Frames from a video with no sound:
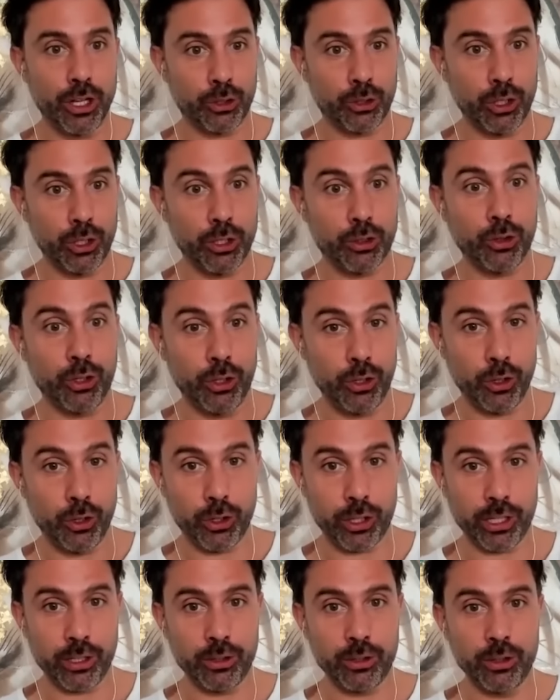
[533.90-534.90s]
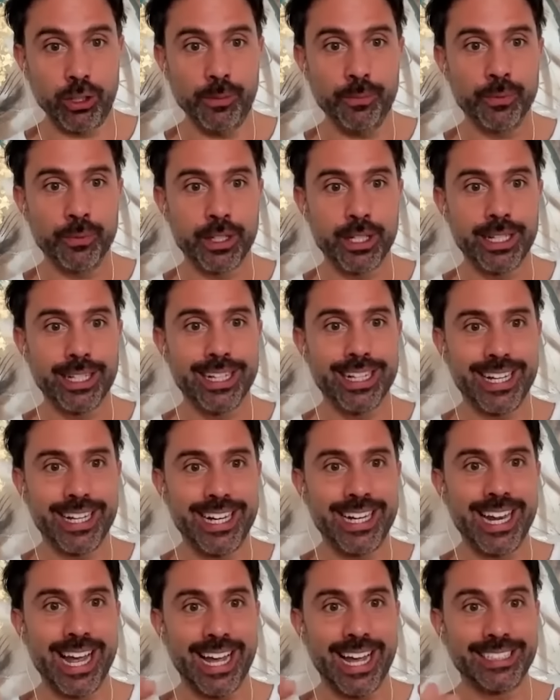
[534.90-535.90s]
estoy en lo correcto?
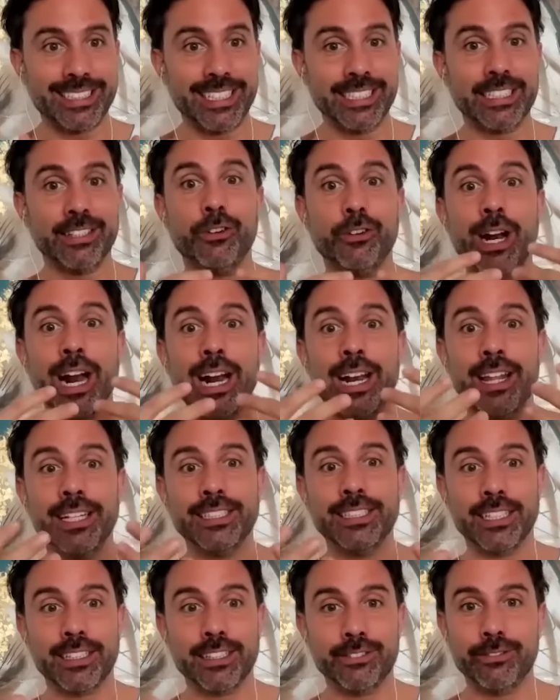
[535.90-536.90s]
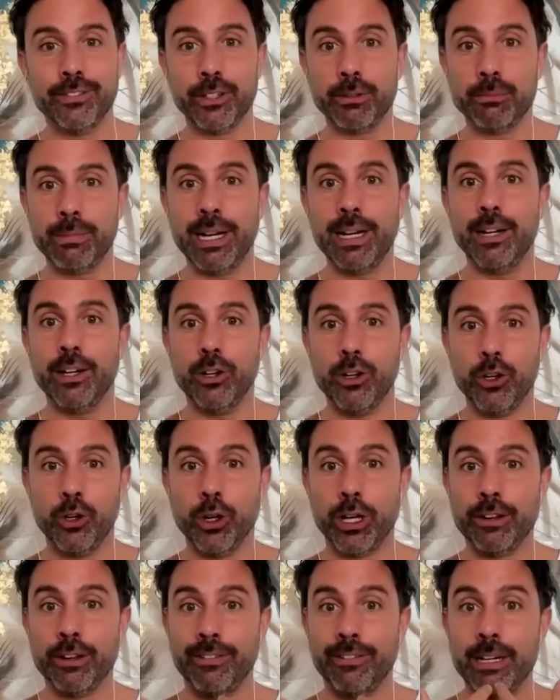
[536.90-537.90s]
Y las estancias florales, de cierta forma,
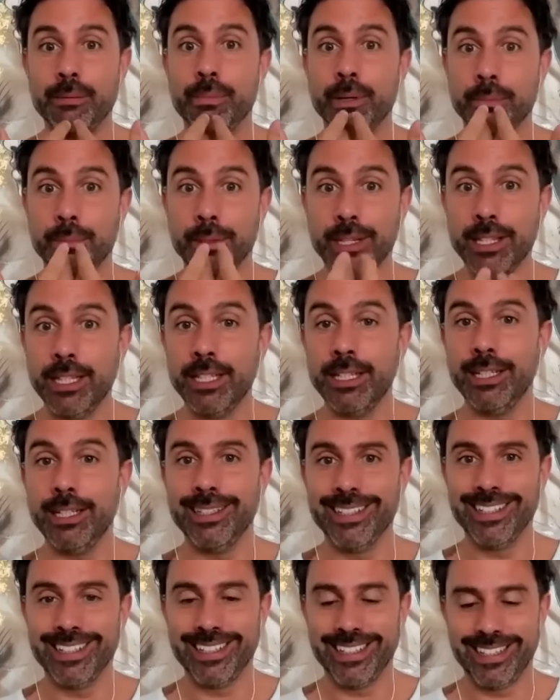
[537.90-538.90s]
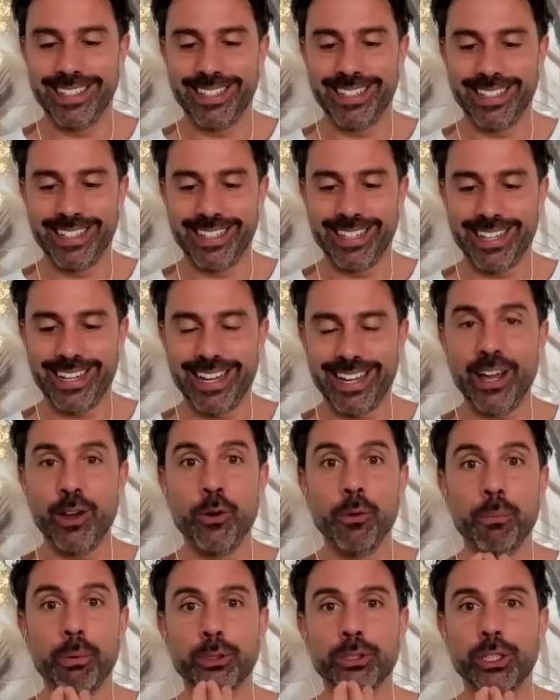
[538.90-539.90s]
lo que van a permitir
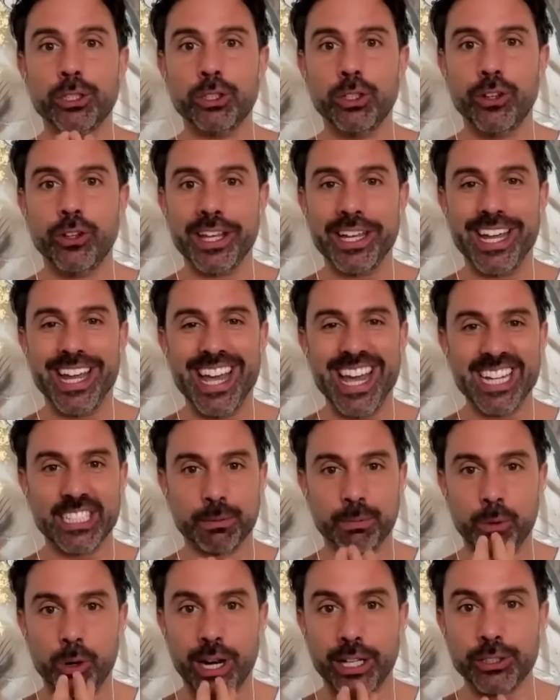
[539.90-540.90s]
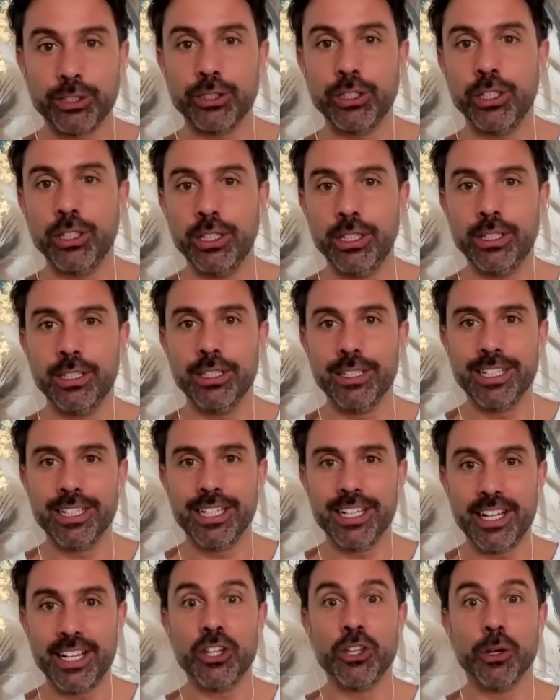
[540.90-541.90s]
es un proceso de exploración
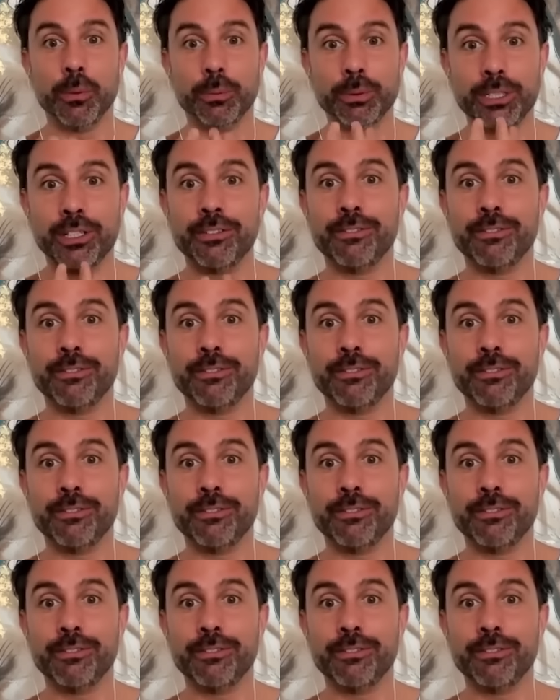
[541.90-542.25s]
y de